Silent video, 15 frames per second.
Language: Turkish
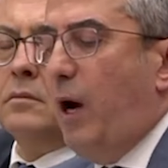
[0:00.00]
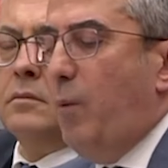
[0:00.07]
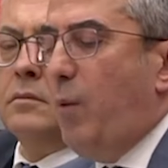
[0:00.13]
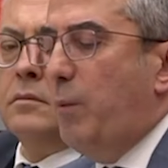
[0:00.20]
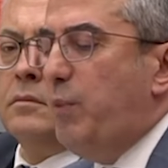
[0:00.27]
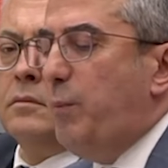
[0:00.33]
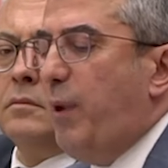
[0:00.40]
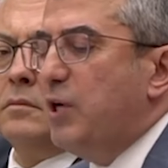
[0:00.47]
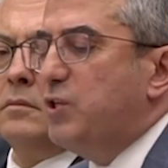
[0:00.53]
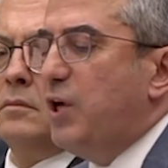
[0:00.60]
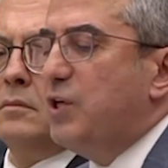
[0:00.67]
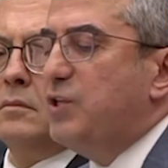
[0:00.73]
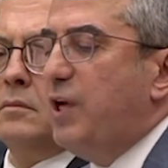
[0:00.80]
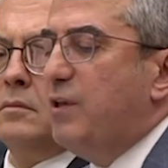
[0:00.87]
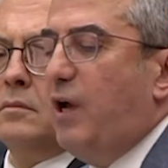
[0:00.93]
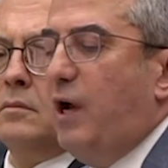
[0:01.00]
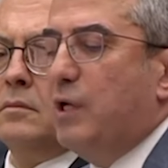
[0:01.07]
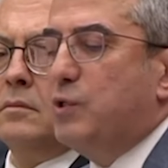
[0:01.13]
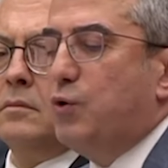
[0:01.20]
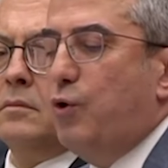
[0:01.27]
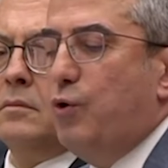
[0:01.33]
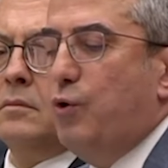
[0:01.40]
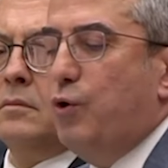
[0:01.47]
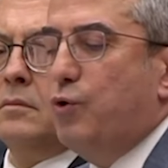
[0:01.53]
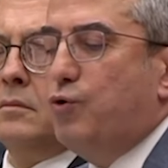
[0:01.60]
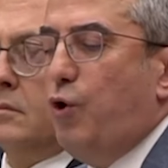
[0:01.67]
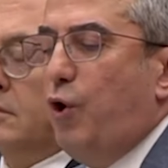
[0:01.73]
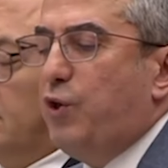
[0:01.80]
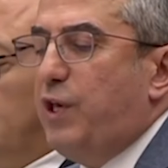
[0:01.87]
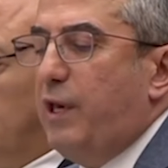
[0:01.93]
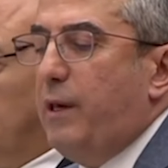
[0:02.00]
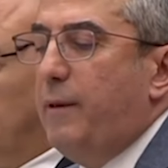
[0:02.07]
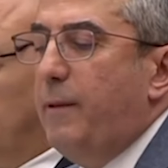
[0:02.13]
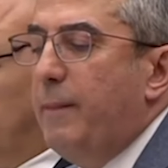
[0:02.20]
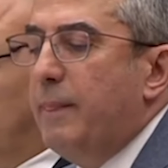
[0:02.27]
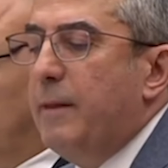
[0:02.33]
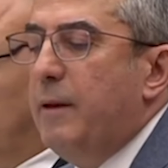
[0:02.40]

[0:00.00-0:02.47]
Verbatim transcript: Ama bir başka şey daha söylüyor. Diyor ki